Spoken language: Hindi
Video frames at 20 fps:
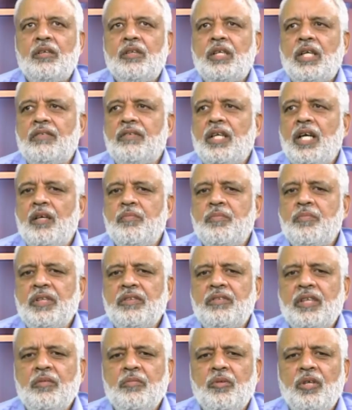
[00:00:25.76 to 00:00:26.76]
जैसा आपने
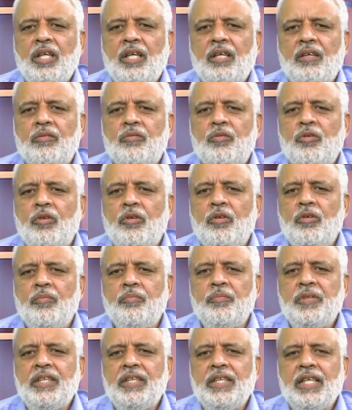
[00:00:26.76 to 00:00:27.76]
सही बोला वो
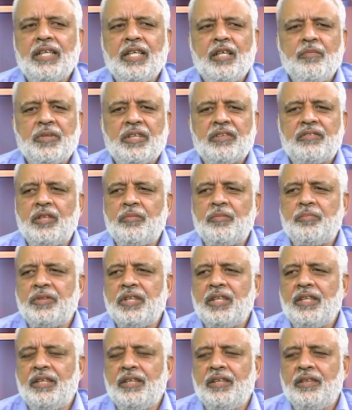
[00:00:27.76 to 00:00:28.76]
मीडिया का
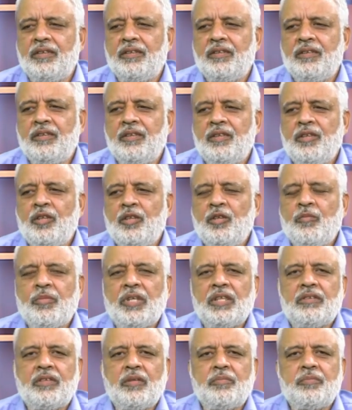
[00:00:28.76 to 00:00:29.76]
परसेप्शन है जी
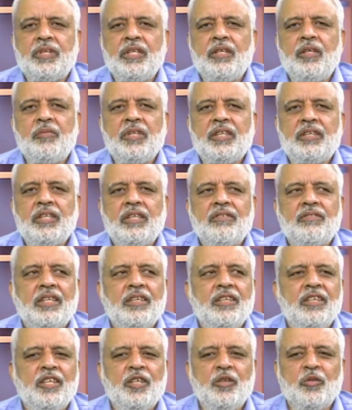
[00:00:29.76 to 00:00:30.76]
परसेप्शन हमेशा
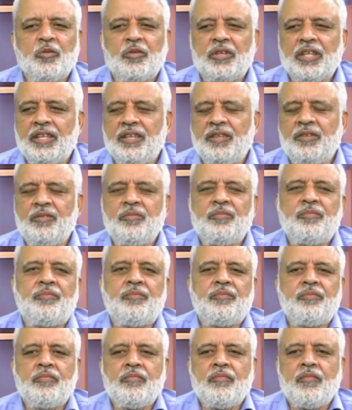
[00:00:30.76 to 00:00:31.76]
सही नहीं होता है
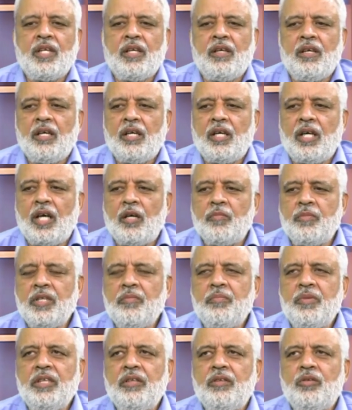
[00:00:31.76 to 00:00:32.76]
अभी
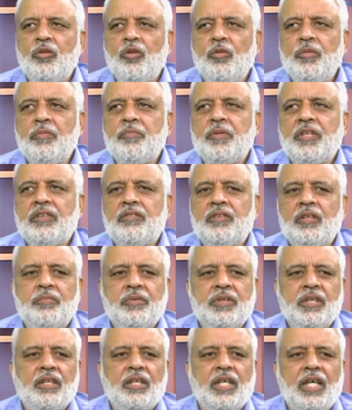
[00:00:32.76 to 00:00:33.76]
भी जो भी
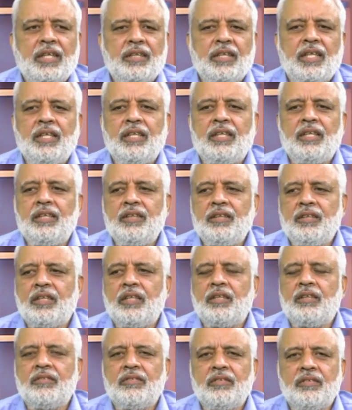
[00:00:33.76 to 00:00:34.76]
परसेप्शन आता है
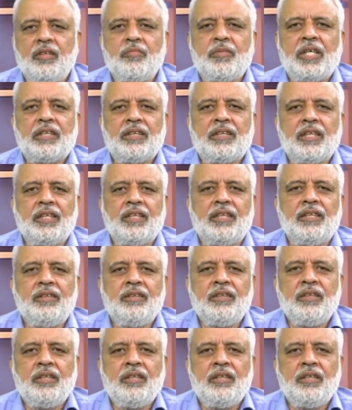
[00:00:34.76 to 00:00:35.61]
क्रिटिसिज्म आता है